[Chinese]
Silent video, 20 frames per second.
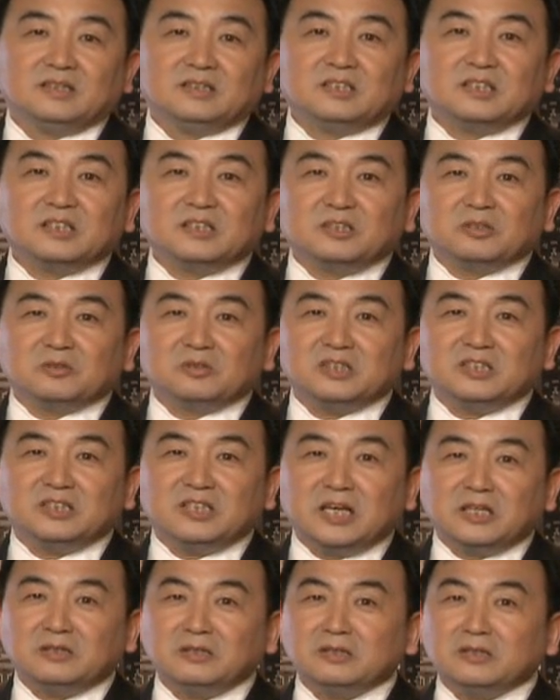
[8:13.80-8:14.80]
这就是
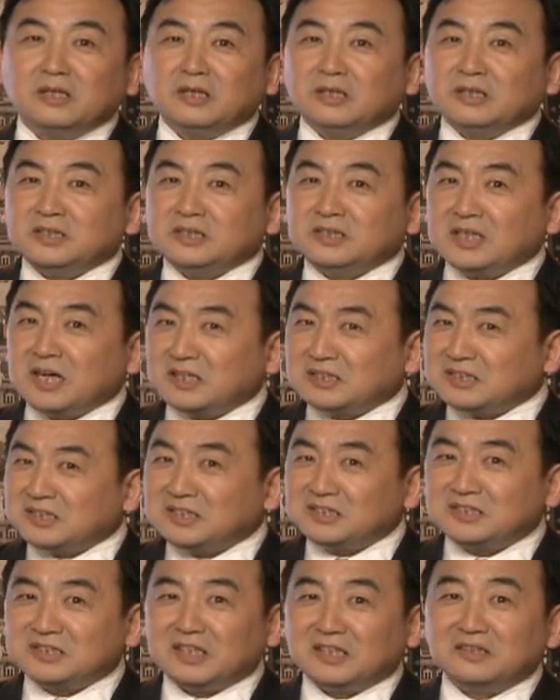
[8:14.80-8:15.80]
人相
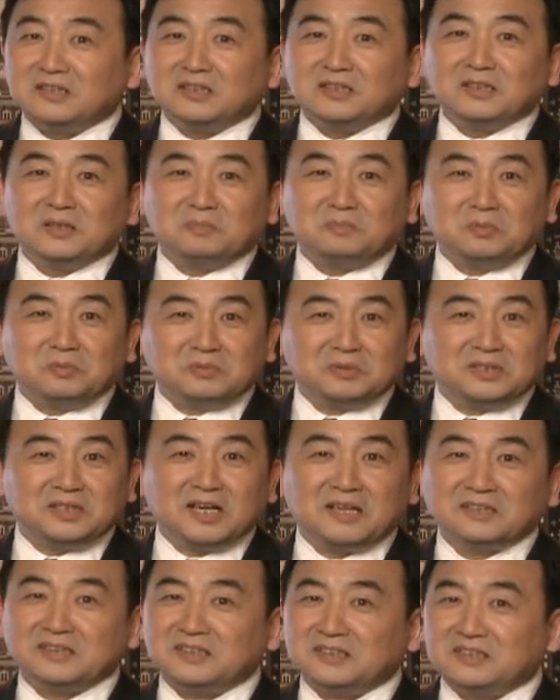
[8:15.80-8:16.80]
信神和不
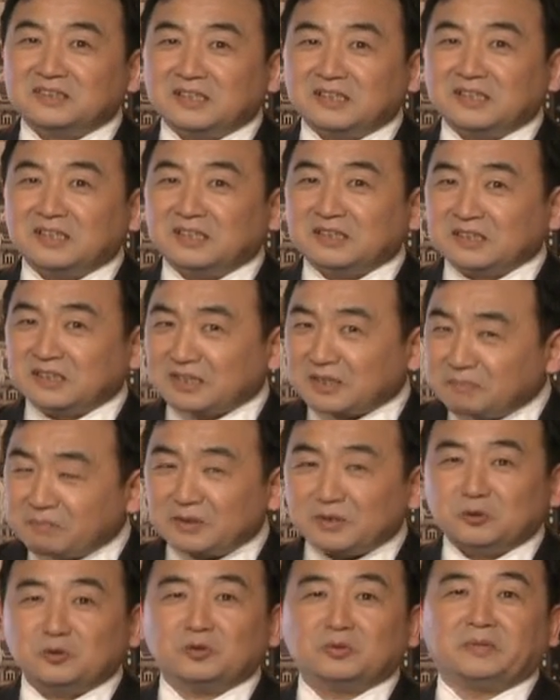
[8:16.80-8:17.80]
相信神的。根
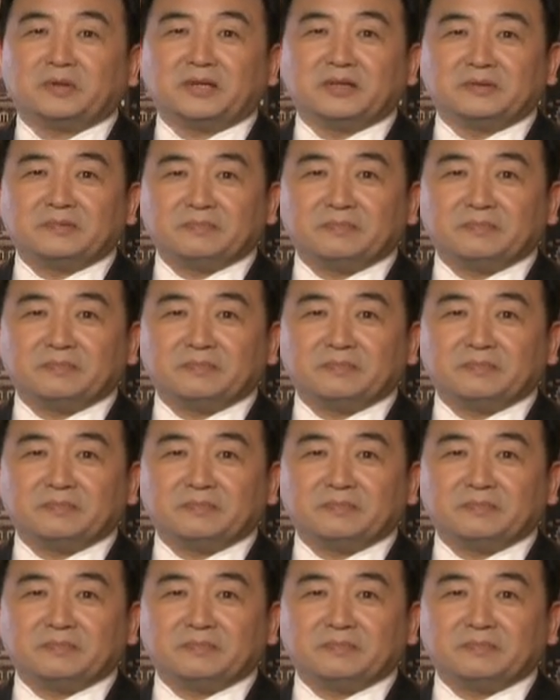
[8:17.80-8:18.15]
本区别。